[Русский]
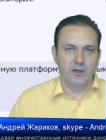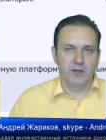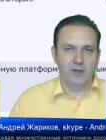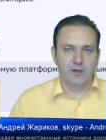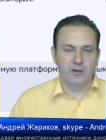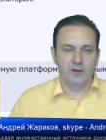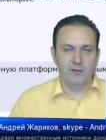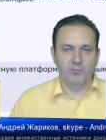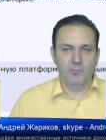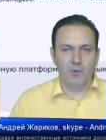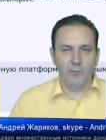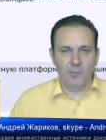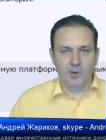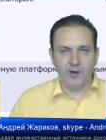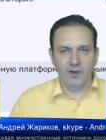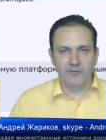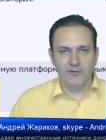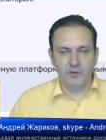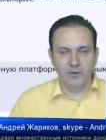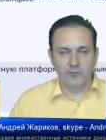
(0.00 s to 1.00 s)
А, по
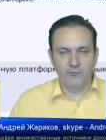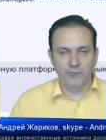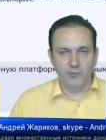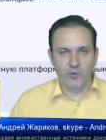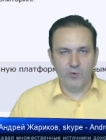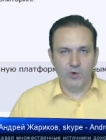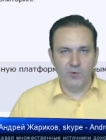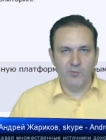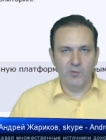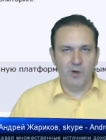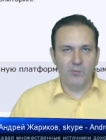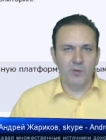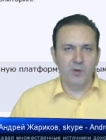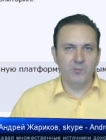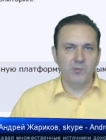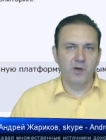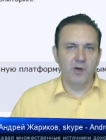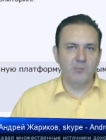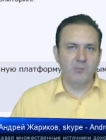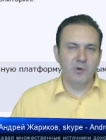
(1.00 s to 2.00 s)
правилам форума
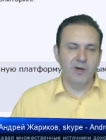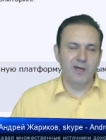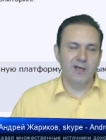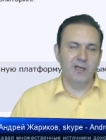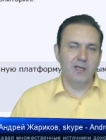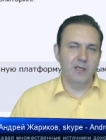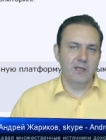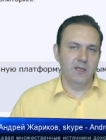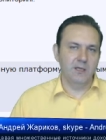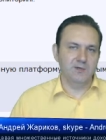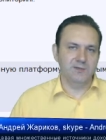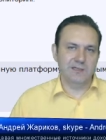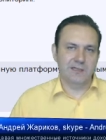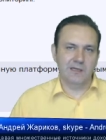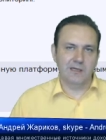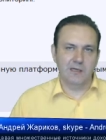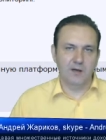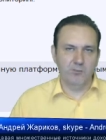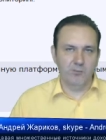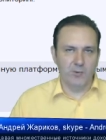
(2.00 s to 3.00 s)
ММГП, если
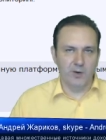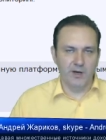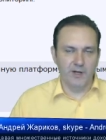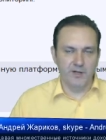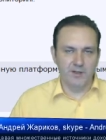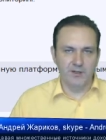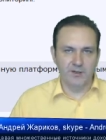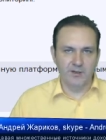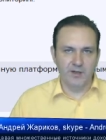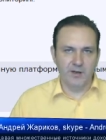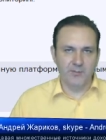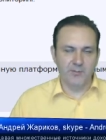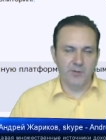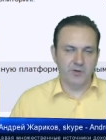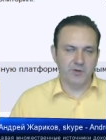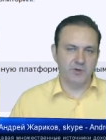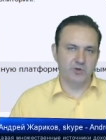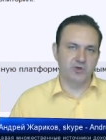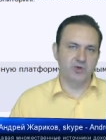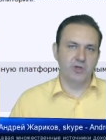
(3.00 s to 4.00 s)
компания на
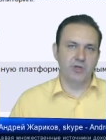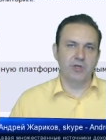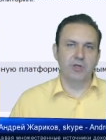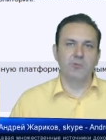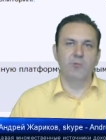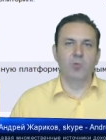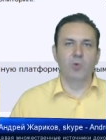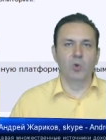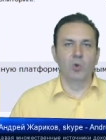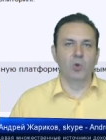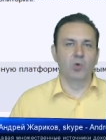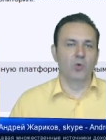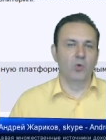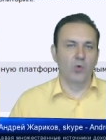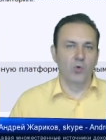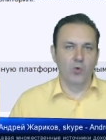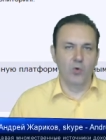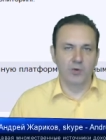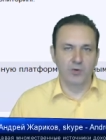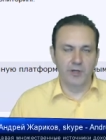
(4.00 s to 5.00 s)
протяжении
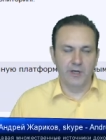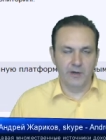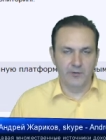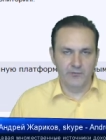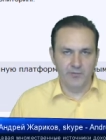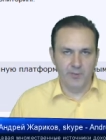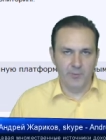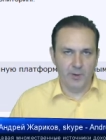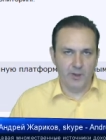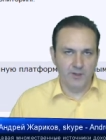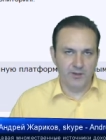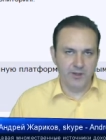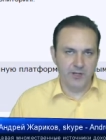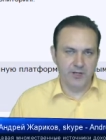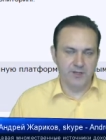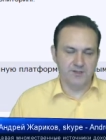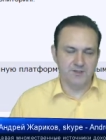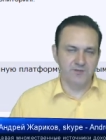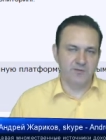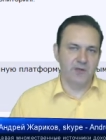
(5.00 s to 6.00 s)
полугода
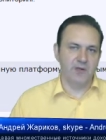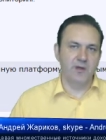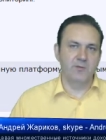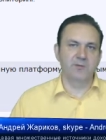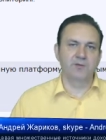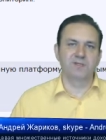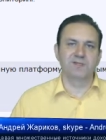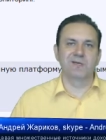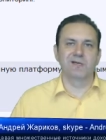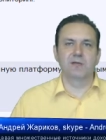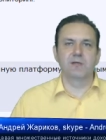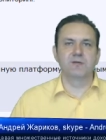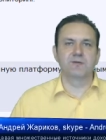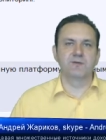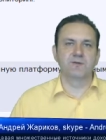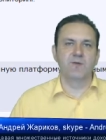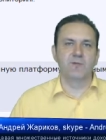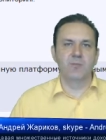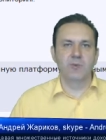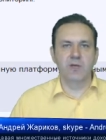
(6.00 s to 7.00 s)
выполняет свои
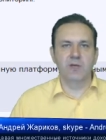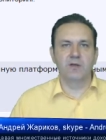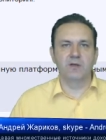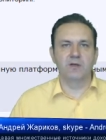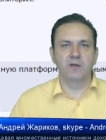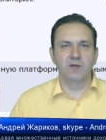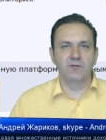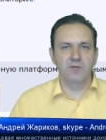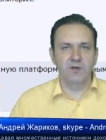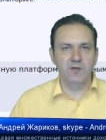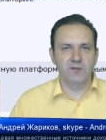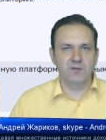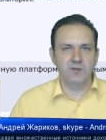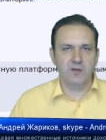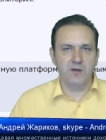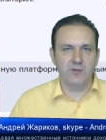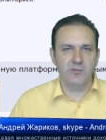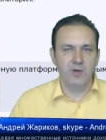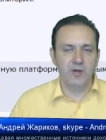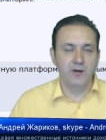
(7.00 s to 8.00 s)
обязательства перед
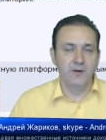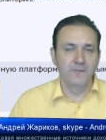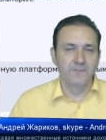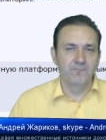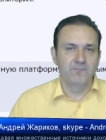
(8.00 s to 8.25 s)
инвесторами,